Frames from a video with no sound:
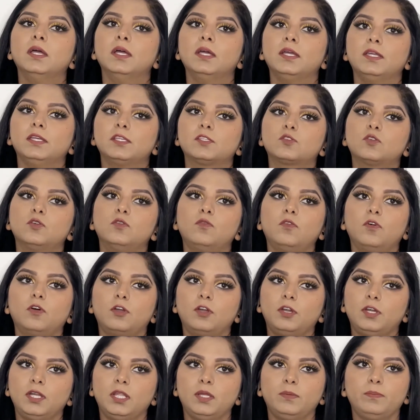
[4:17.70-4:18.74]
इसको
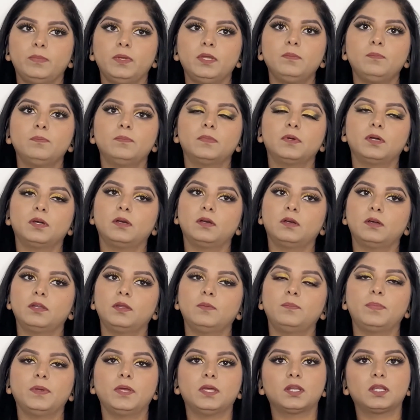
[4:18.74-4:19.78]
वारंटी में
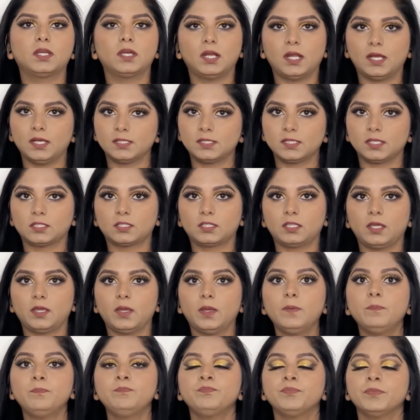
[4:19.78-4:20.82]
रिपेयर करा सकते हैं
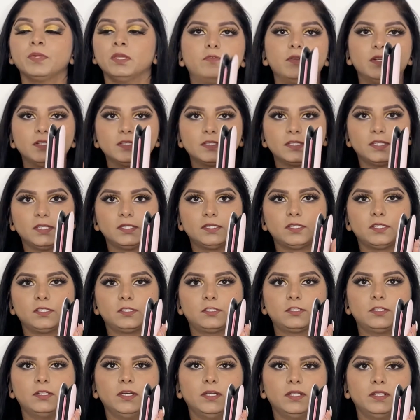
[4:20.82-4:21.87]
फ्रेंड्स इस
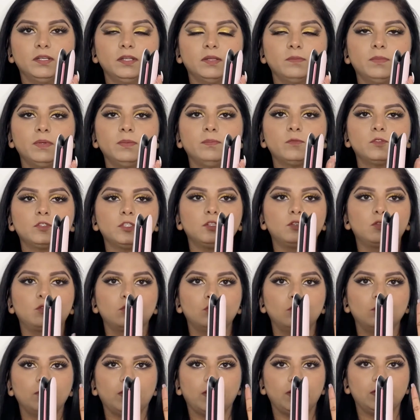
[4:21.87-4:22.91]
स्ट्रेटनर में मुझे
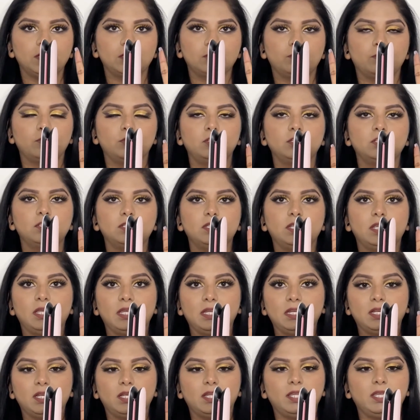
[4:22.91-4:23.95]
टू माइनस पॉइंट्स ये
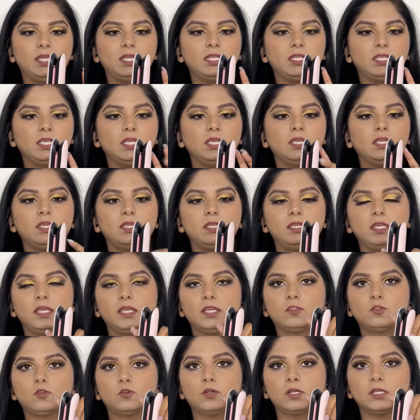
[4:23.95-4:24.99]
लगे हैं कि ये
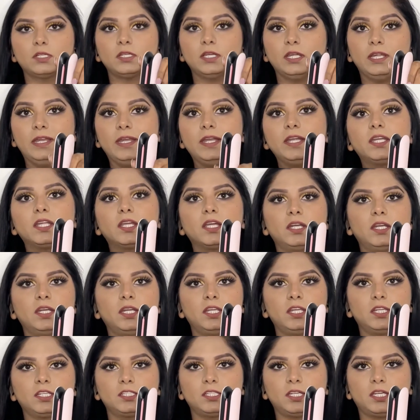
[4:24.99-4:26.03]
थोड़ा हीट करने
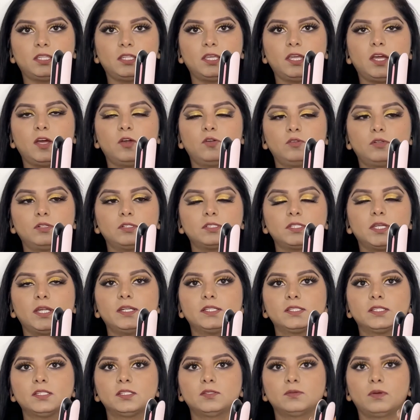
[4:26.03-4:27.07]
लग जाता है आउटर साइड
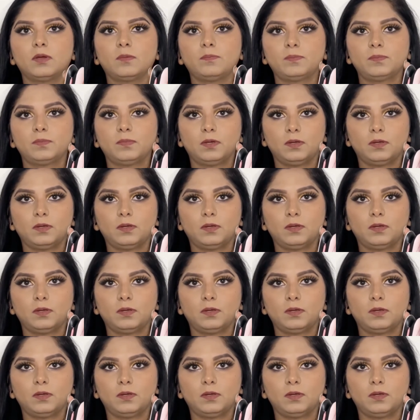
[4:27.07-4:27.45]
से जब आप